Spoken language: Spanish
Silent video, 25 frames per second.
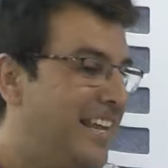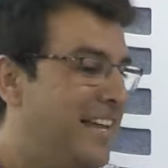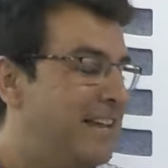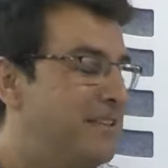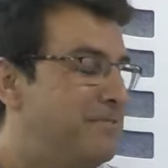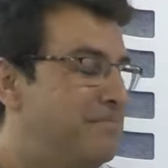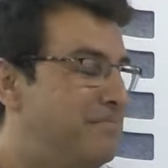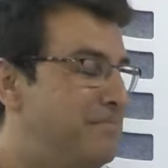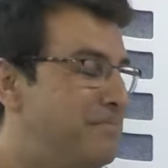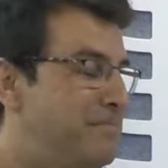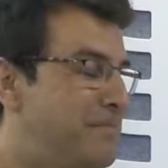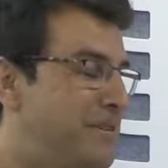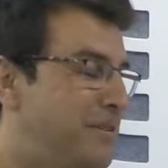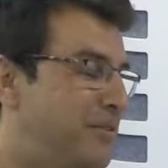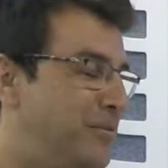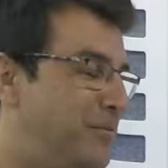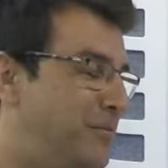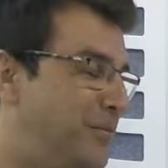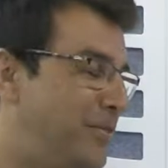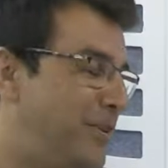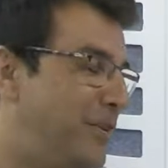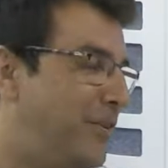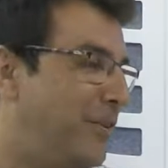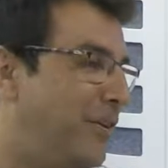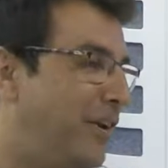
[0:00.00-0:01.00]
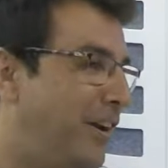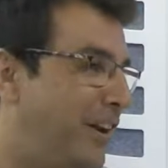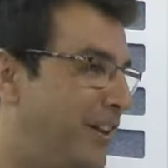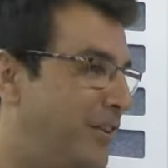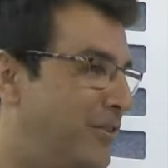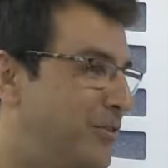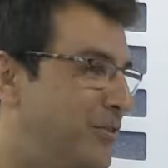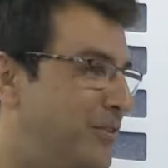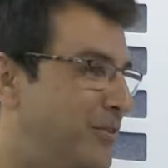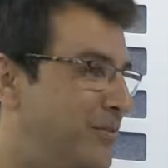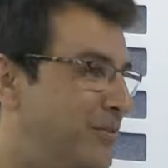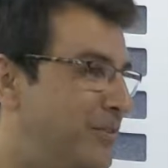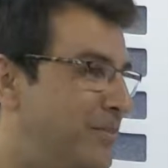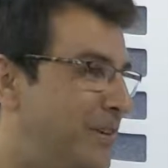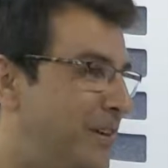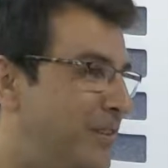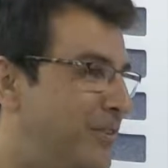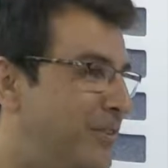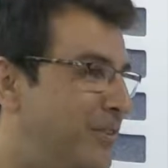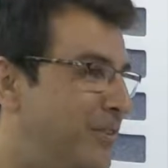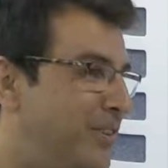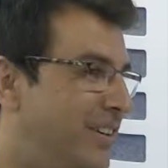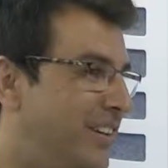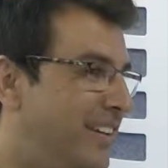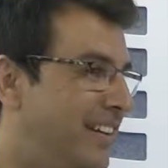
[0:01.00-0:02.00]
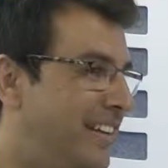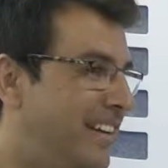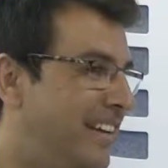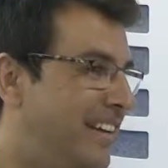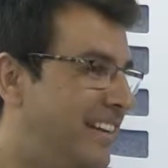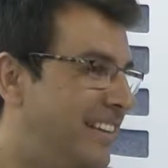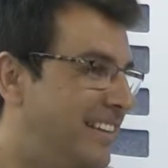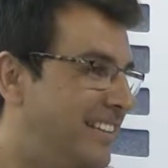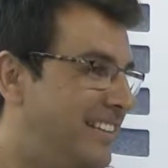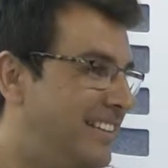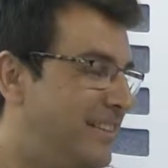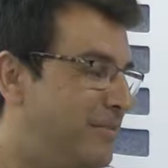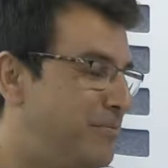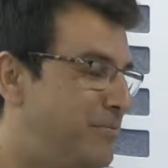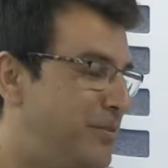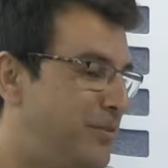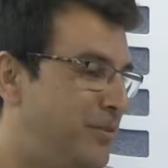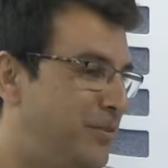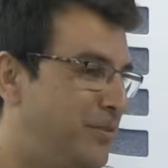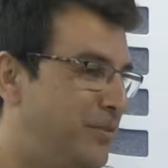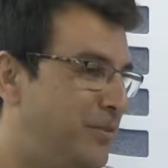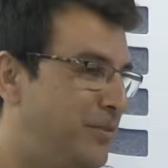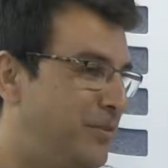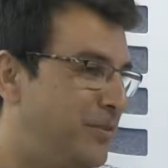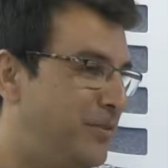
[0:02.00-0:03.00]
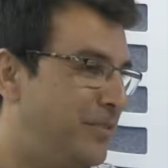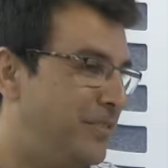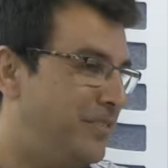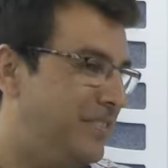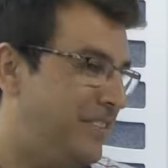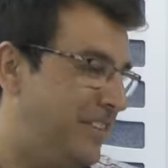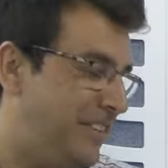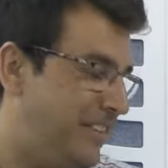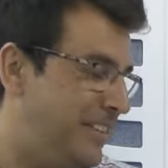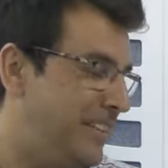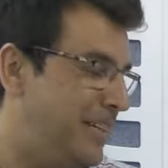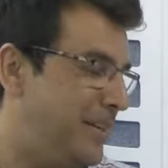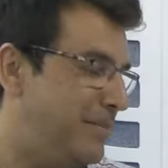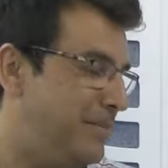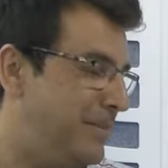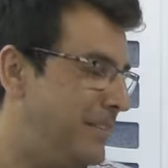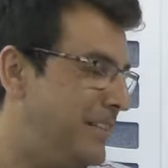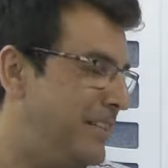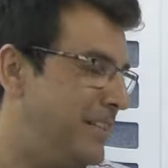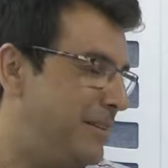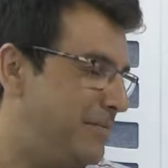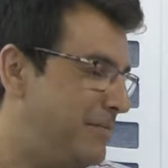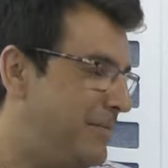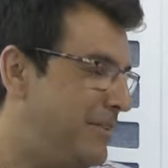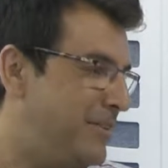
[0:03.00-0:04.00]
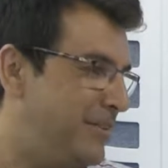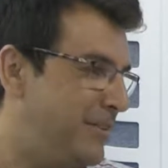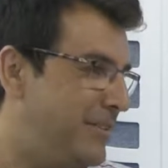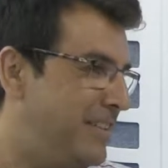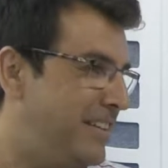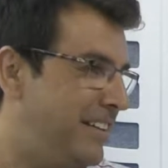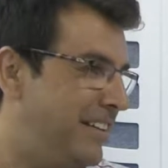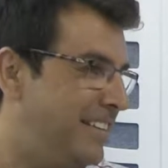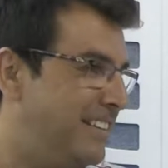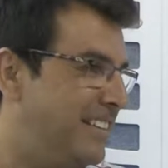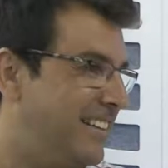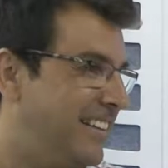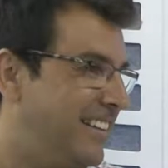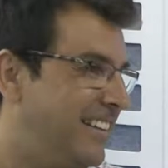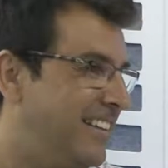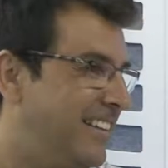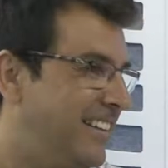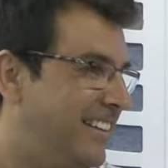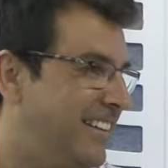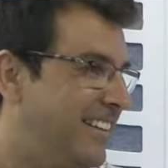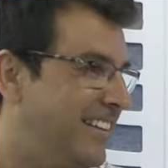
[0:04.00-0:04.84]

me suponía un reto mayor que las letras, pero sinceramente también soy de letras.